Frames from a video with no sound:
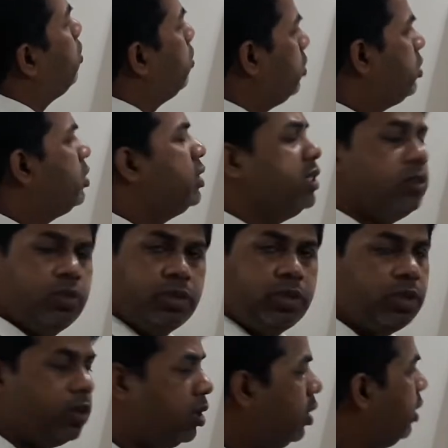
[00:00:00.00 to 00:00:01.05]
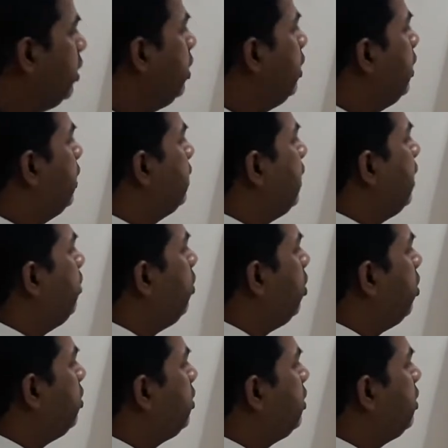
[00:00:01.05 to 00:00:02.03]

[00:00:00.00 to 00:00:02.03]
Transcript: রুট থ্রি যদি হয় তাহলে বলো